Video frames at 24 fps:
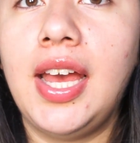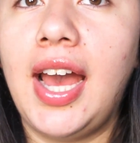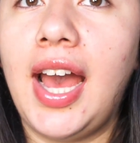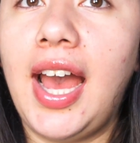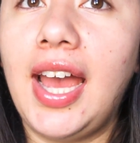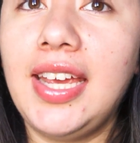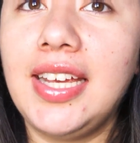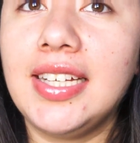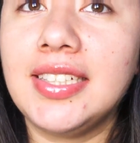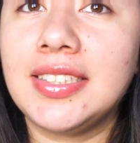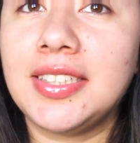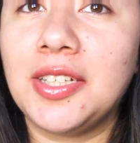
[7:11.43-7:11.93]

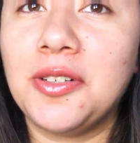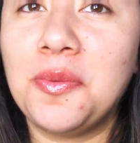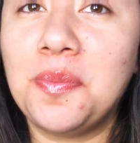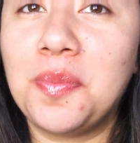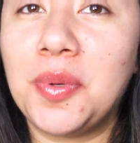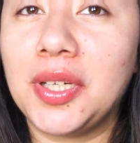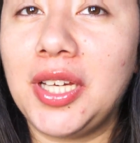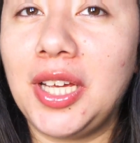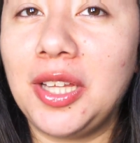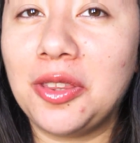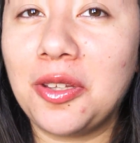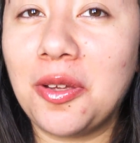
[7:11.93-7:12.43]
Ahí está un
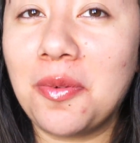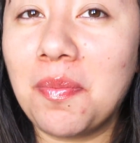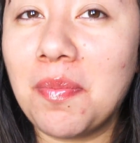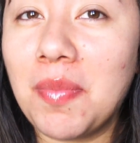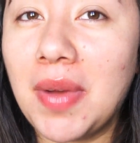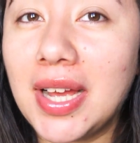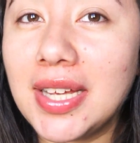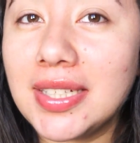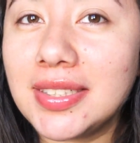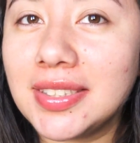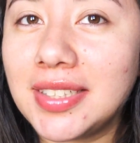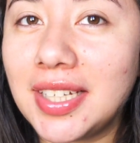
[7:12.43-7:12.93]
poquito
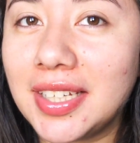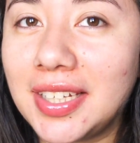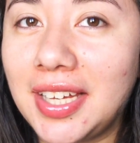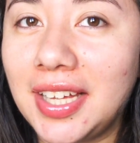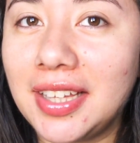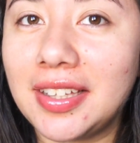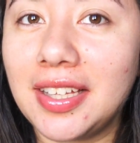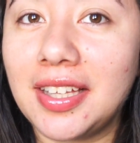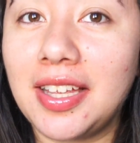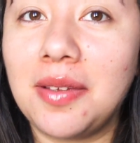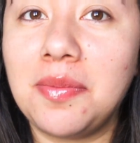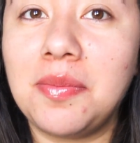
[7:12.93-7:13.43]
más
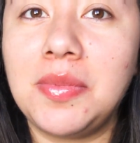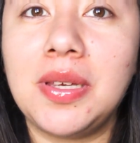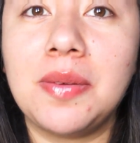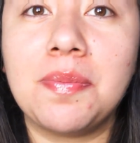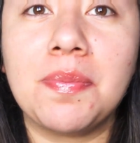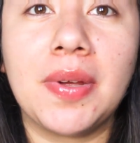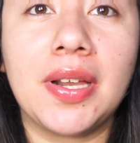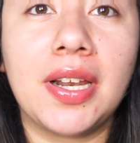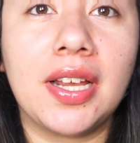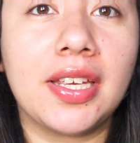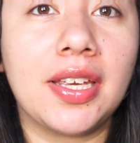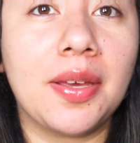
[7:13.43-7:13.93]
cerquita de mí
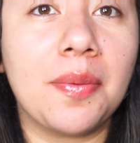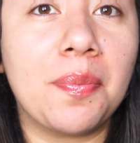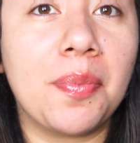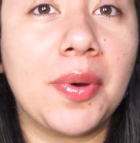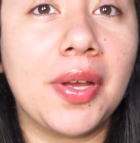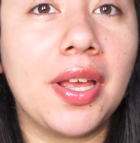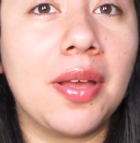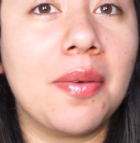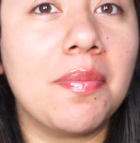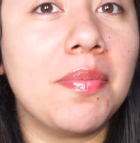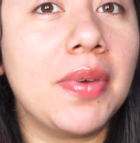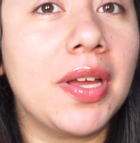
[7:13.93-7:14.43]
para que
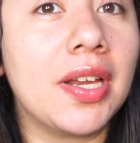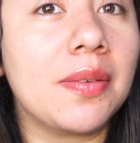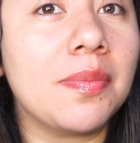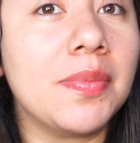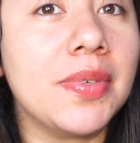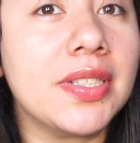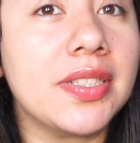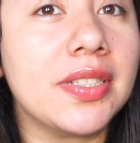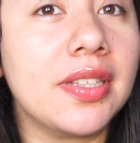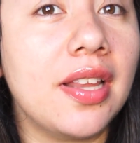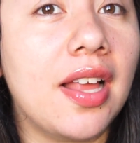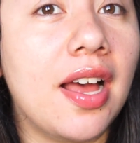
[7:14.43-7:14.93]
puedan ver
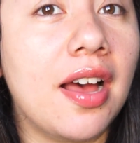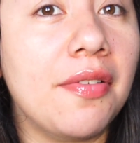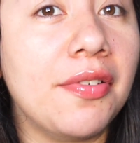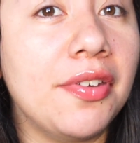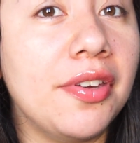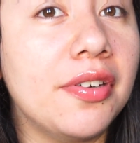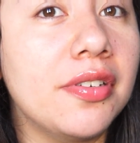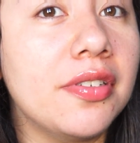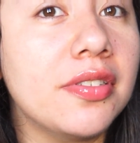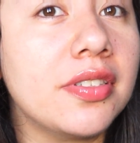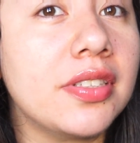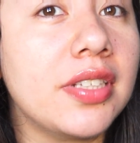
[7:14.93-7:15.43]
mis
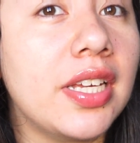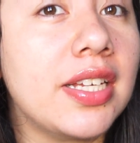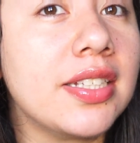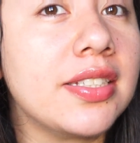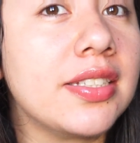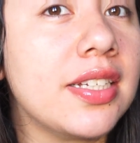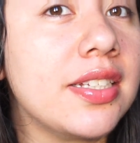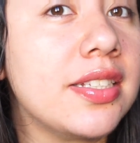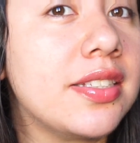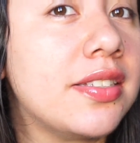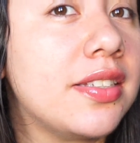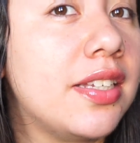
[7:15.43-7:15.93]
labios.
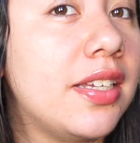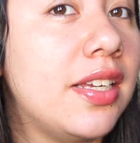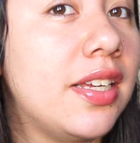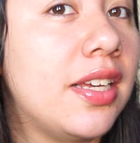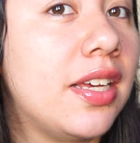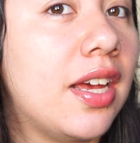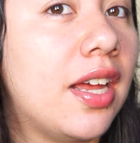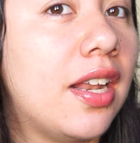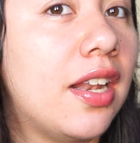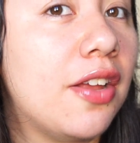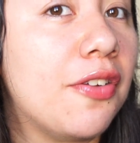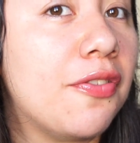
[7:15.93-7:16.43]
Es
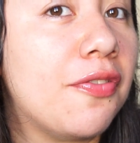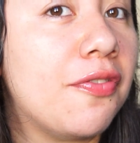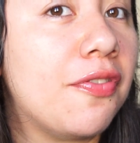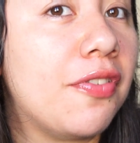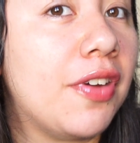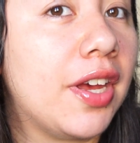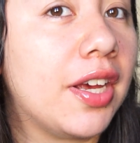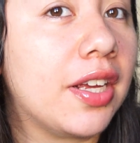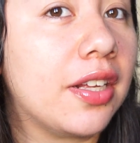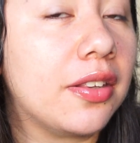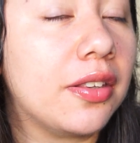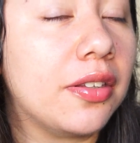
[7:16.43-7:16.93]
así el
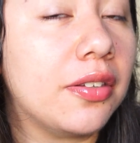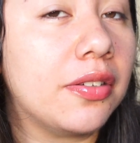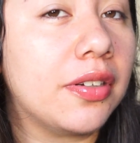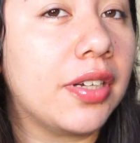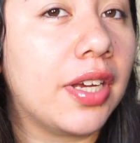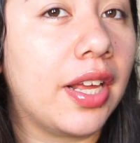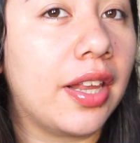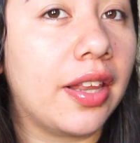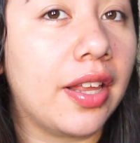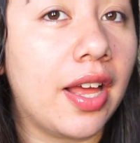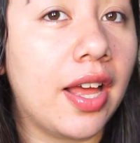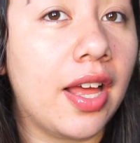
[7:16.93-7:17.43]
efecto
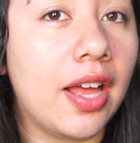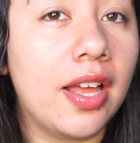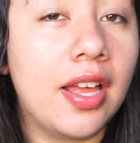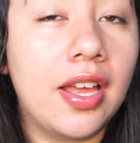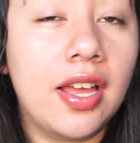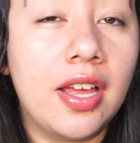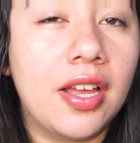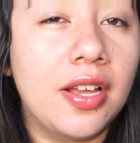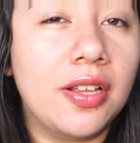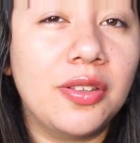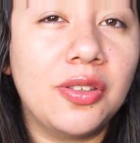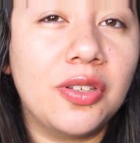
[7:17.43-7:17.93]
que da.
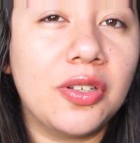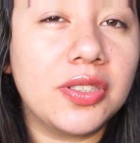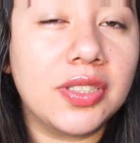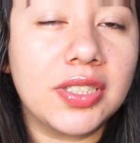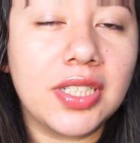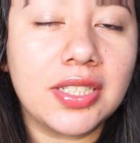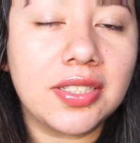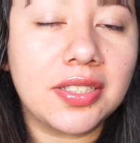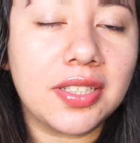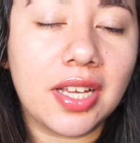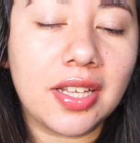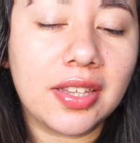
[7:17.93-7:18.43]
No
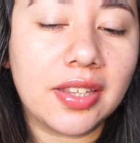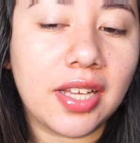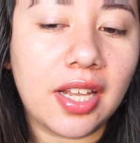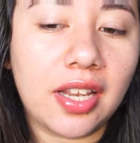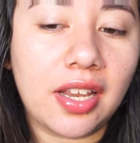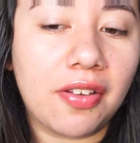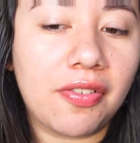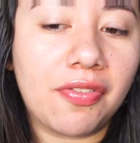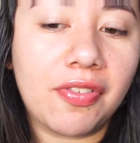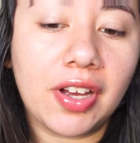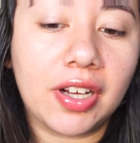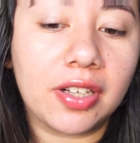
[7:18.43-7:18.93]
se siente
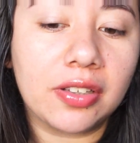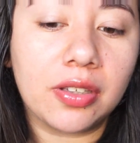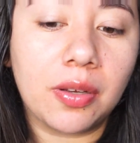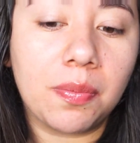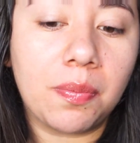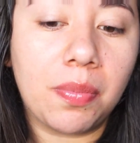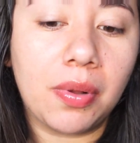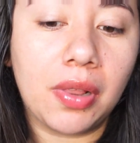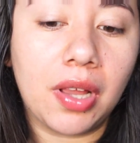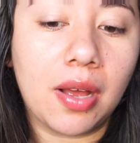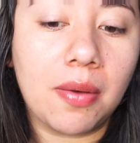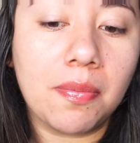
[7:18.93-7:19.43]
el
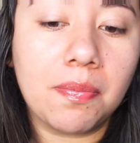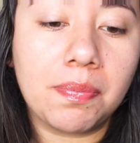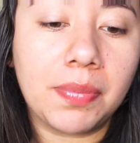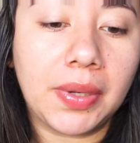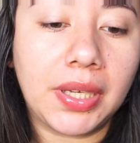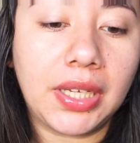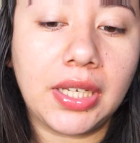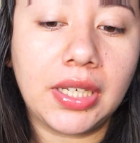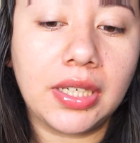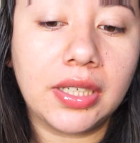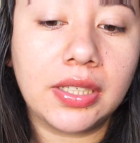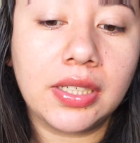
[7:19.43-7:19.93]
efecto
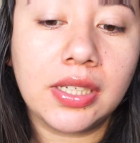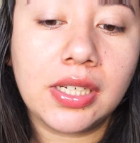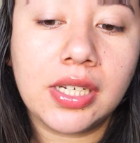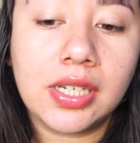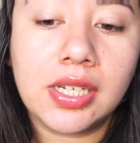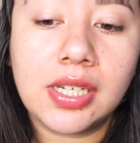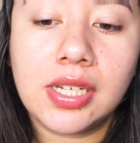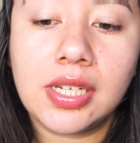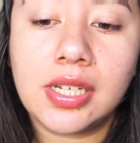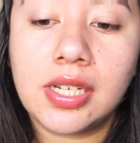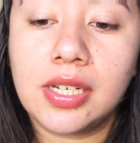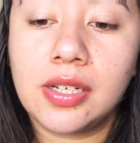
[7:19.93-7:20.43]
plumping,
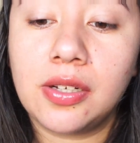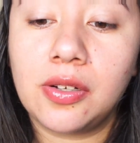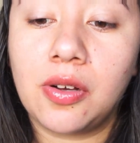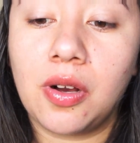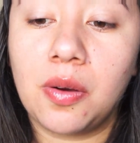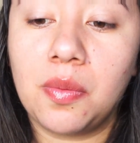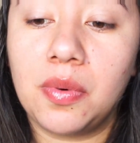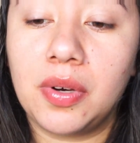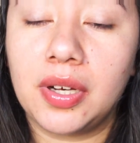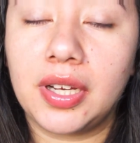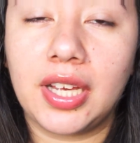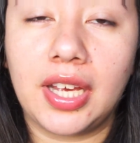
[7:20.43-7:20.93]

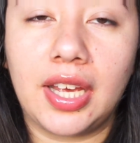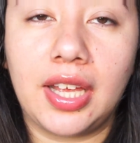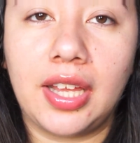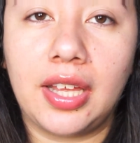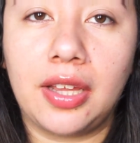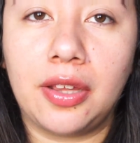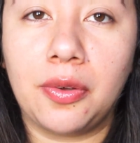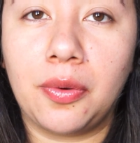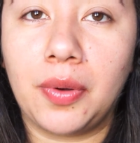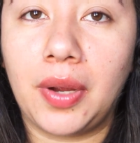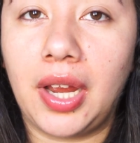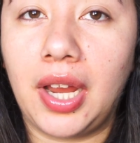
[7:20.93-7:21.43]
como
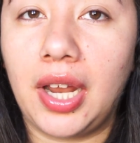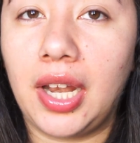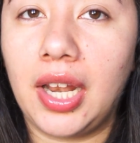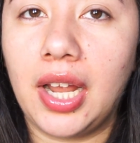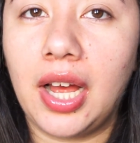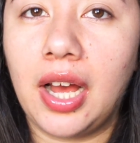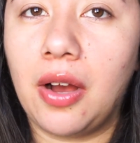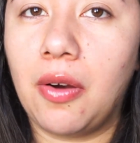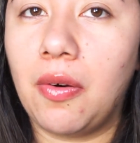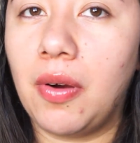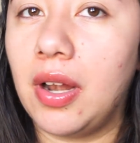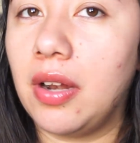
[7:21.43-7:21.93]
que
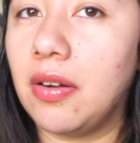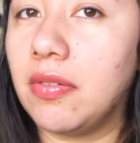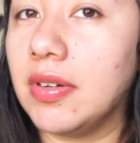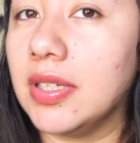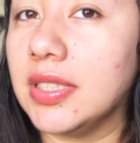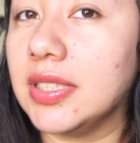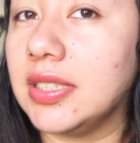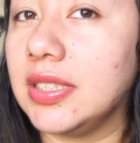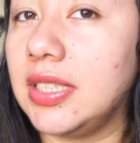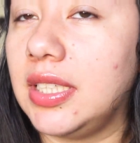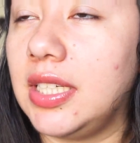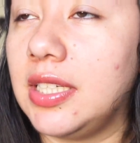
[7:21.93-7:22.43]
duela o algo
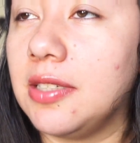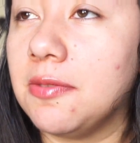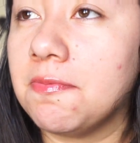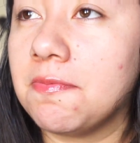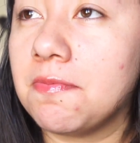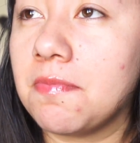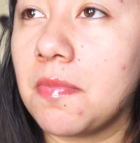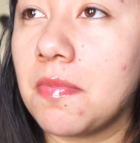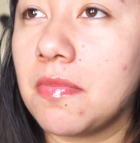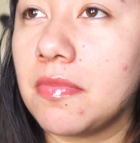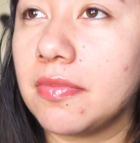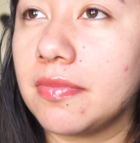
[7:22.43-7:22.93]

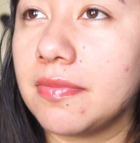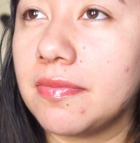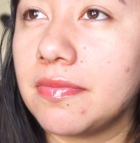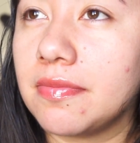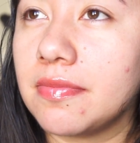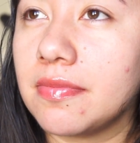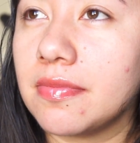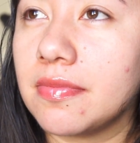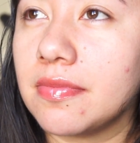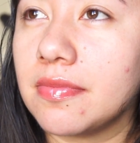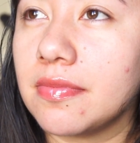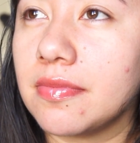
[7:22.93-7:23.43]
así.
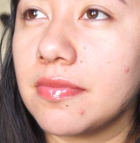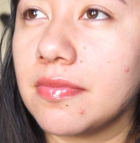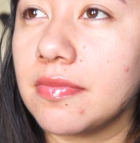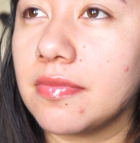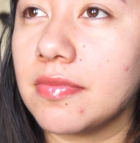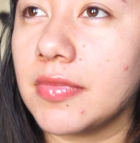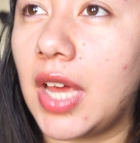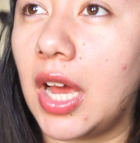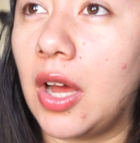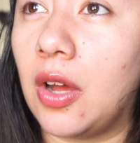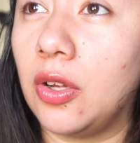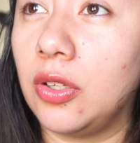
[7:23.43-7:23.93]

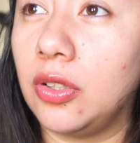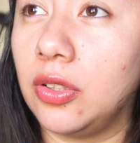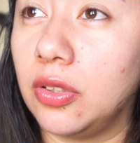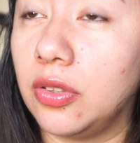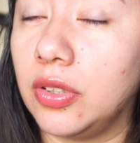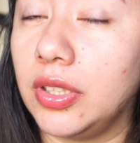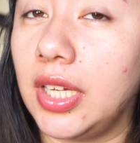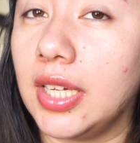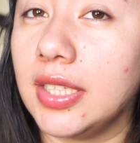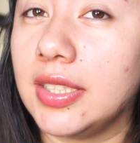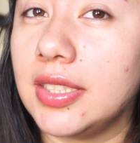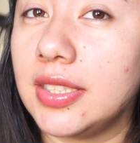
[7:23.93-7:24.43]
Oh
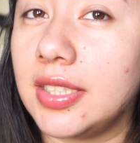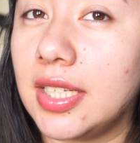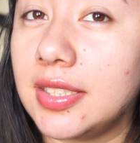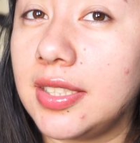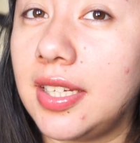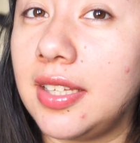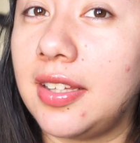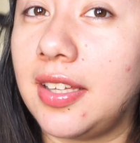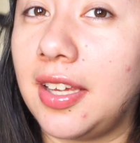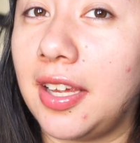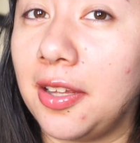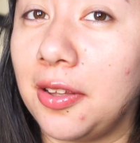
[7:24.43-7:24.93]
no, ya se está
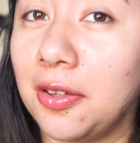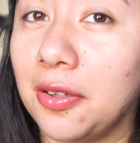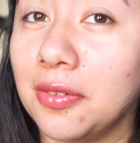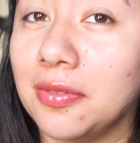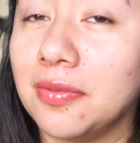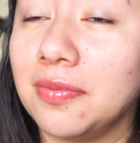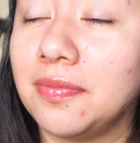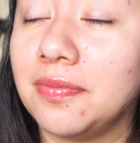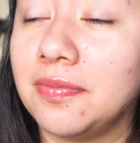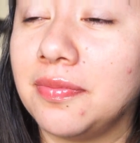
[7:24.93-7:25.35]
sintiendo.